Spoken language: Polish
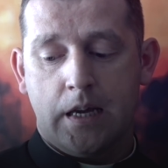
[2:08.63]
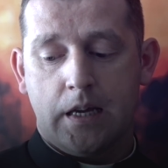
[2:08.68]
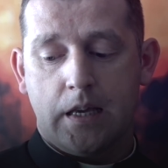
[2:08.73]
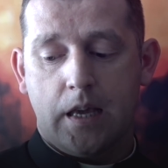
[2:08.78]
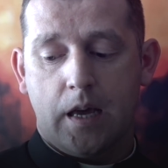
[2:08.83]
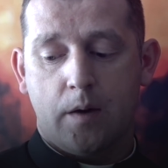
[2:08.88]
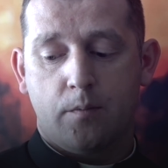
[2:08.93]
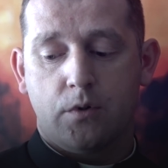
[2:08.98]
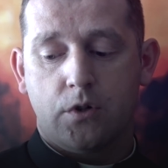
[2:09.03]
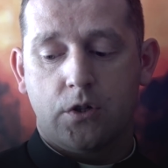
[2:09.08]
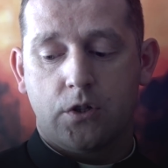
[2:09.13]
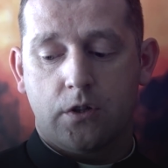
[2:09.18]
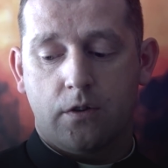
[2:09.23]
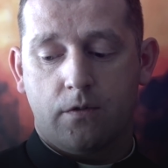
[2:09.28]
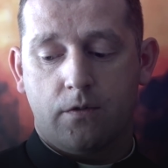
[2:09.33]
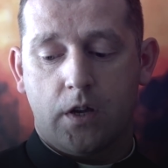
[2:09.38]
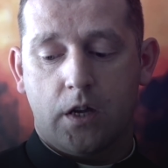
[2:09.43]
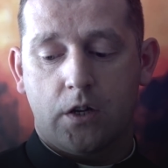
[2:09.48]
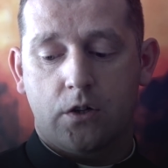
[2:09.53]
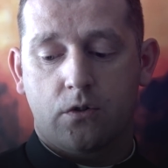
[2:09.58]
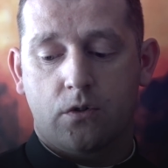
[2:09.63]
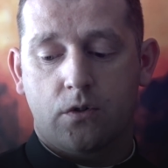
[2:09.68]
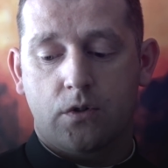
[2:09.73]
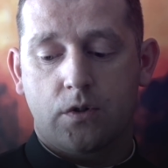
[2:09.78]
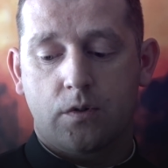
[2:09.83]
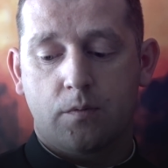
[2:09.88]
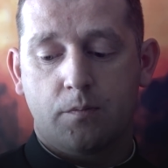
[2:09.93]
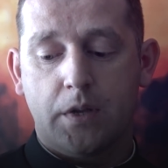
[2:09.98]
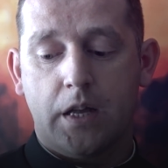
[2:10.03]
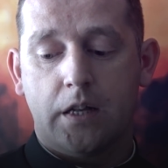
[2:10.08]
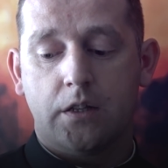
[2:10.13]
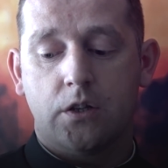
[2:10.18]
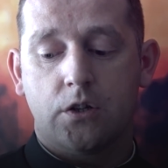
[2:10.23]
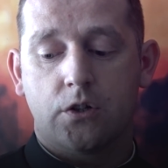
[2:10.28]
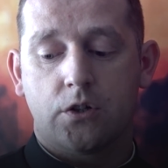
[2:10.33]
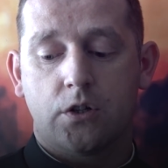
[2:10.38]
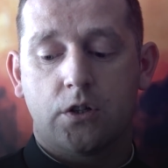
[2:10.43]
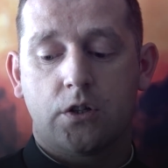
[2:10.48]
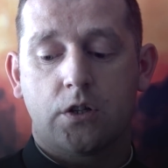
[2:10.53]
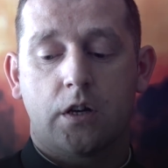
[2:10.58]
i abyście wierząc mieli
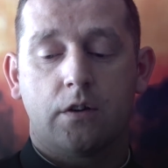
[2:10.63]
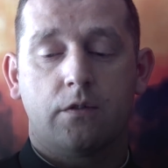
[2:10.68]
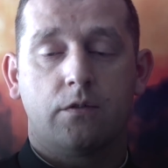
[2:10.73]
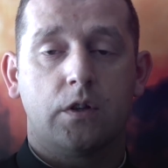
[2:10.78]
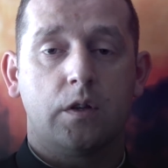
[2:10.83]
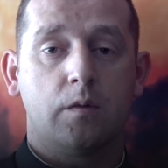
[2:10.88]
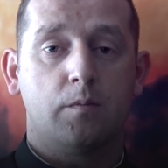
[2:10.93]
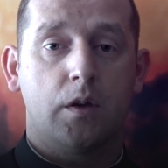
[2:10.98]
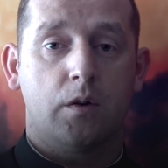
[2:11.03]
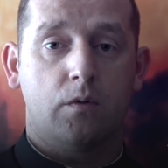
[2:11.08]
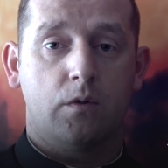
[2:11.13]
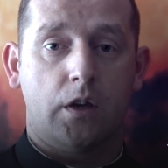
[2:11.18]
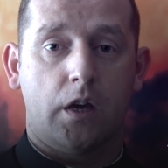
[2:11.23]
życie w imię